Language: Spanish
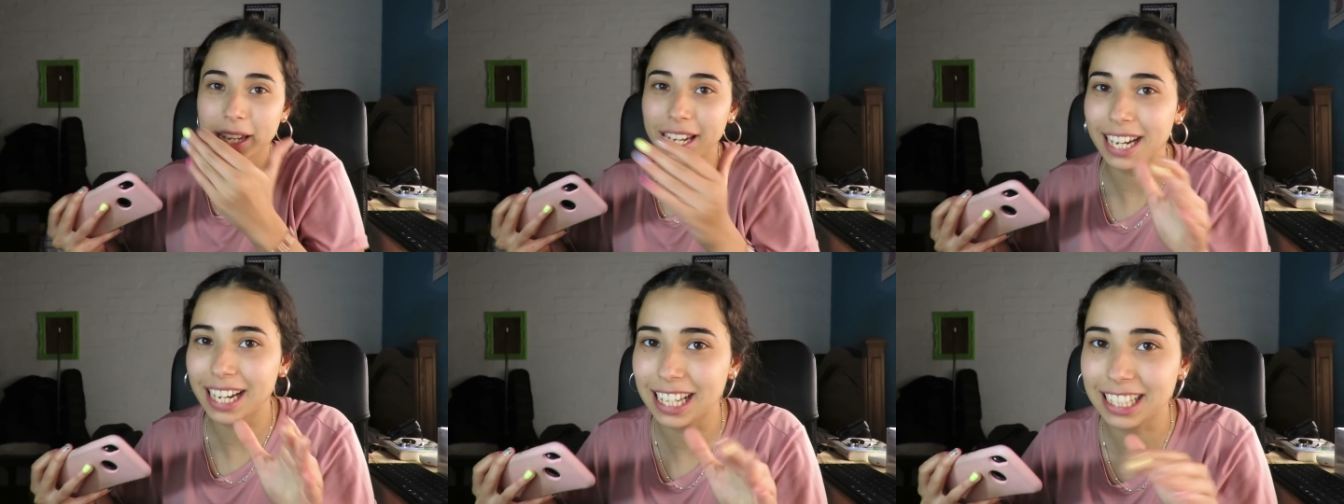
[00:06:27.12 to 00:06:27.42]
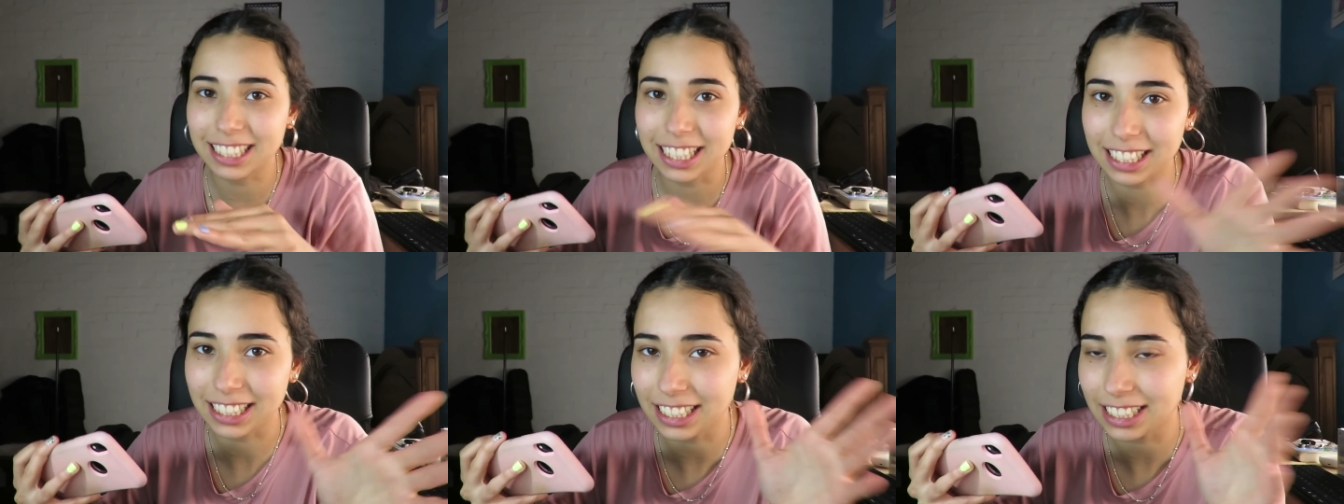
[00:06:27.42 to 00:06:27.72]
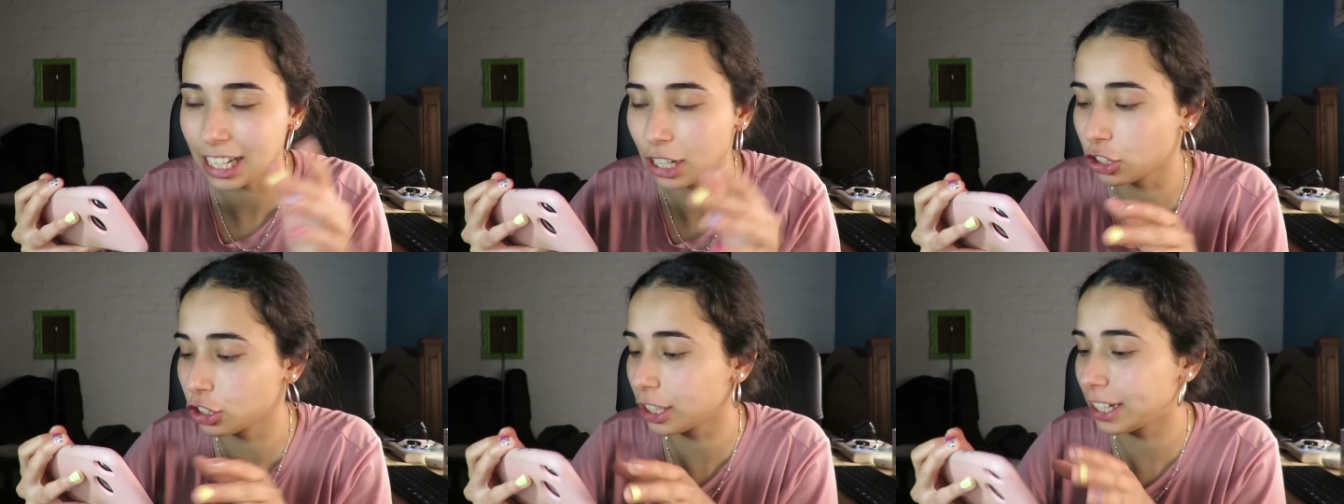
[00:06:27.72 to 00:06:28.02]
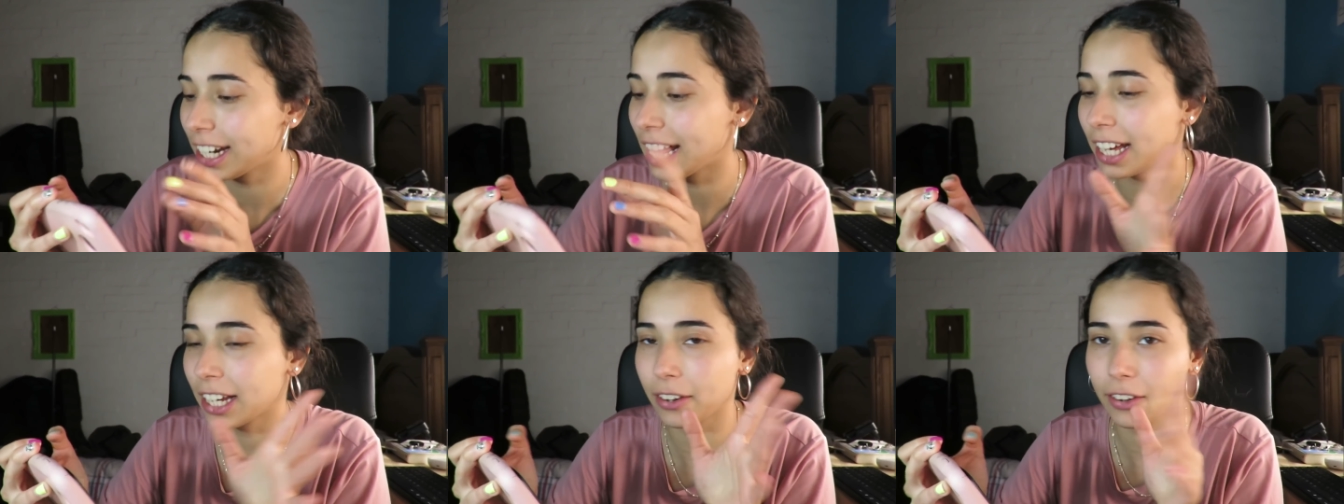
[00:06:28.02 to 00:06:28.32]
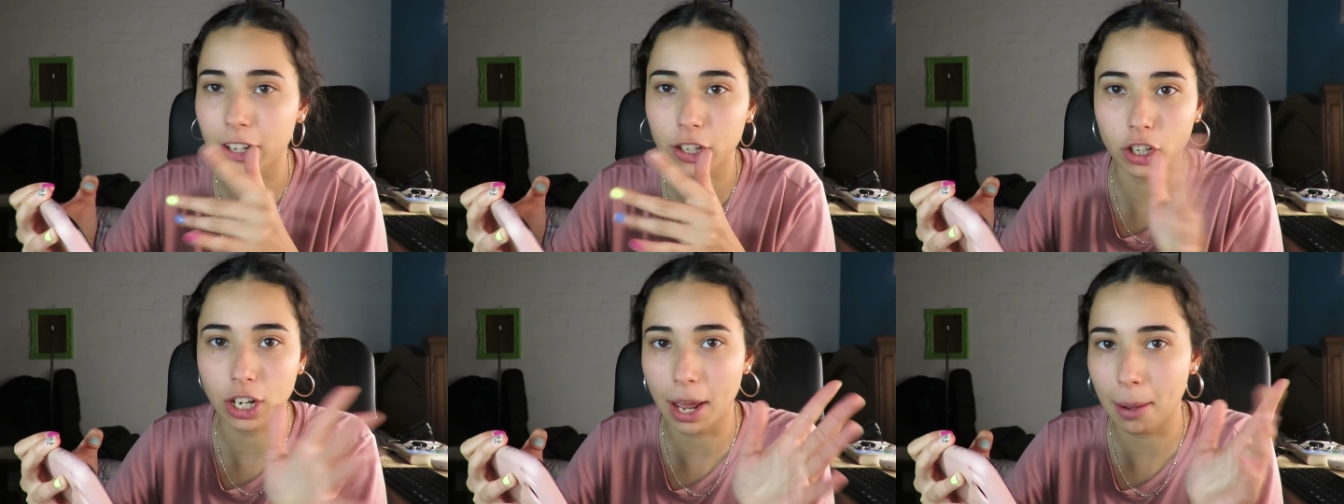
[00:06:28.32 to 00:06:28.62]
Miren este, este ya no tiene nada
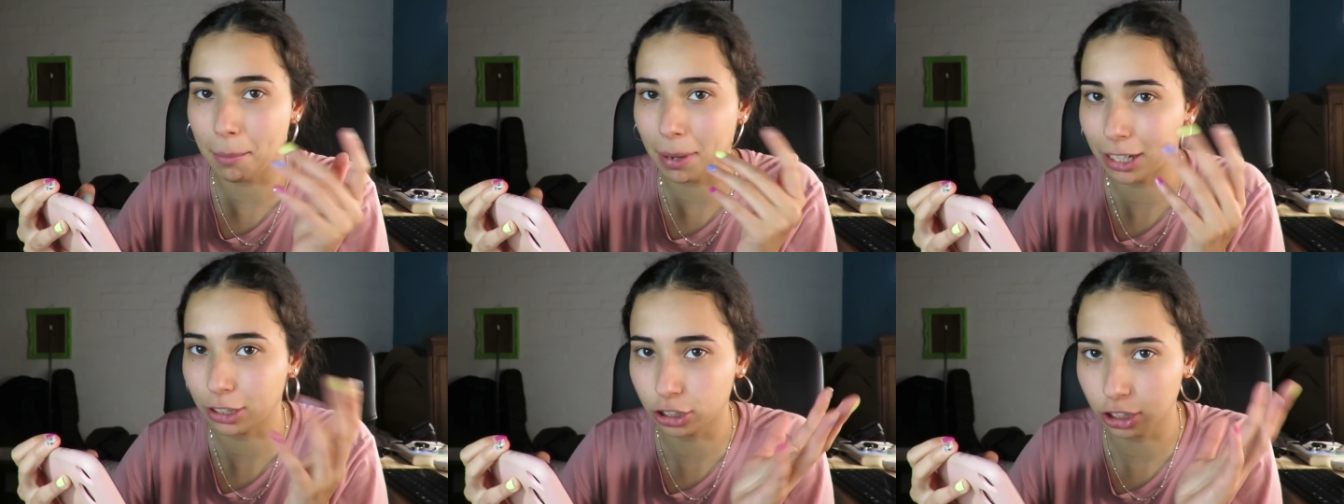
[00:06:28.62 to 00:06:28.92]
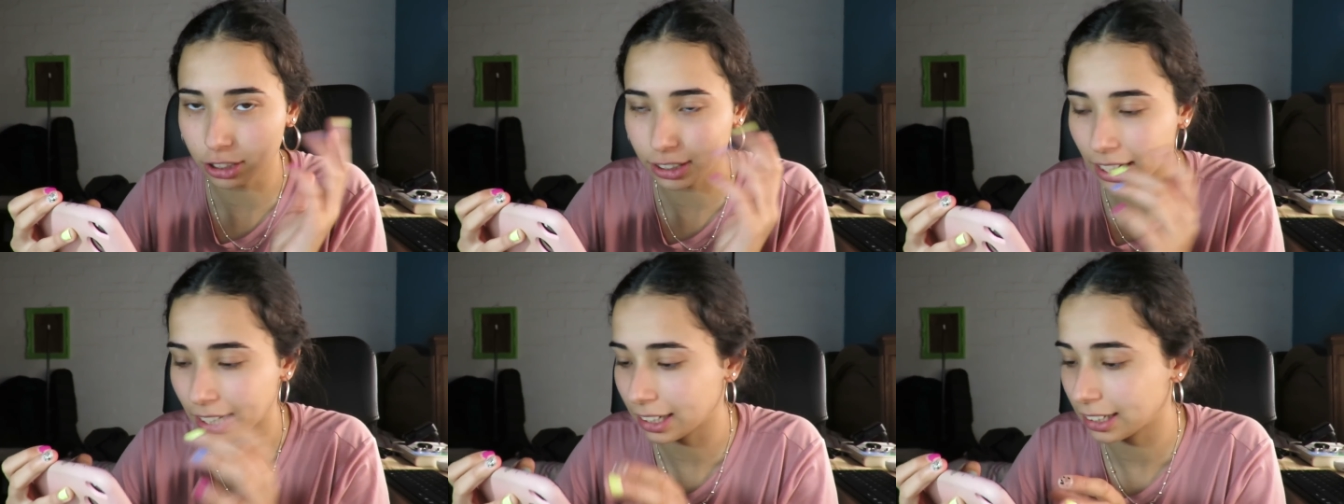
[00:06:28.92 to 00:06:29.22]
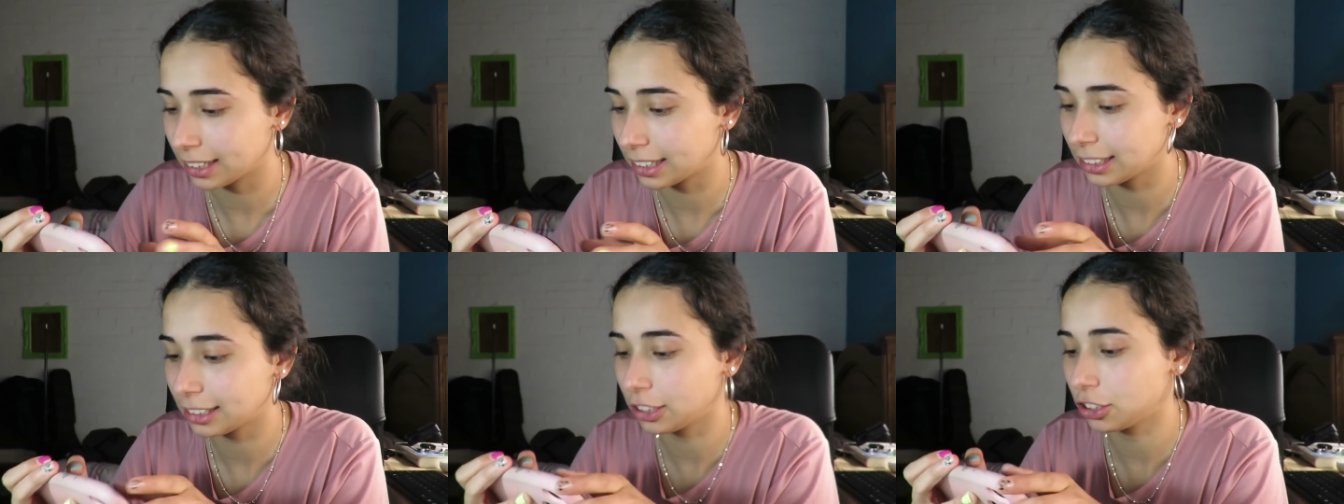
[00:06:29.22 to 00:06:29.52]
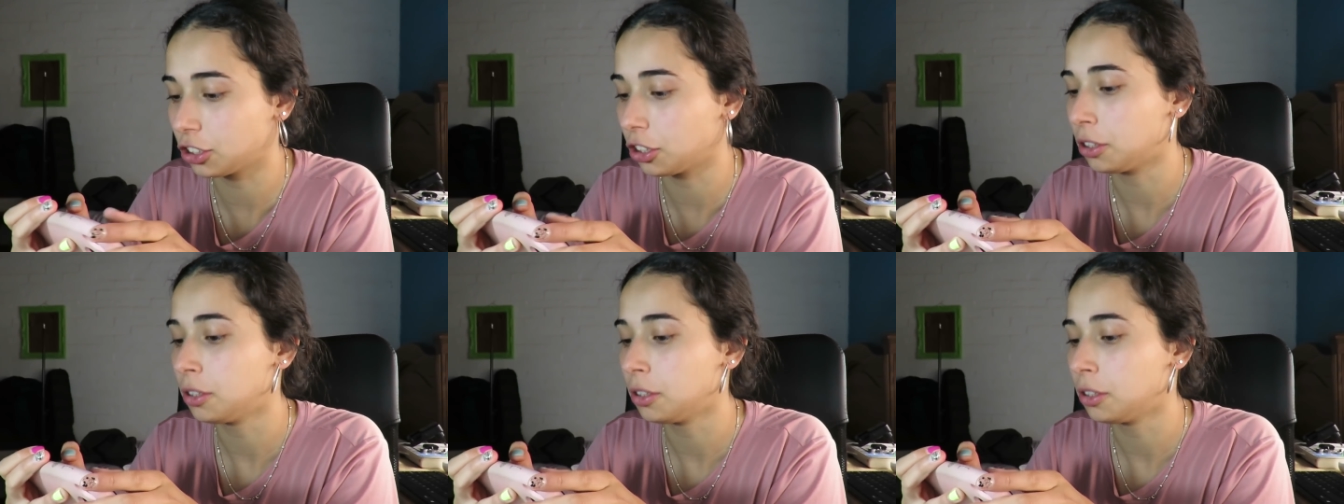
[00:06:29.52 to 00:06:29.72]
que ver con las mascotas, que qué sé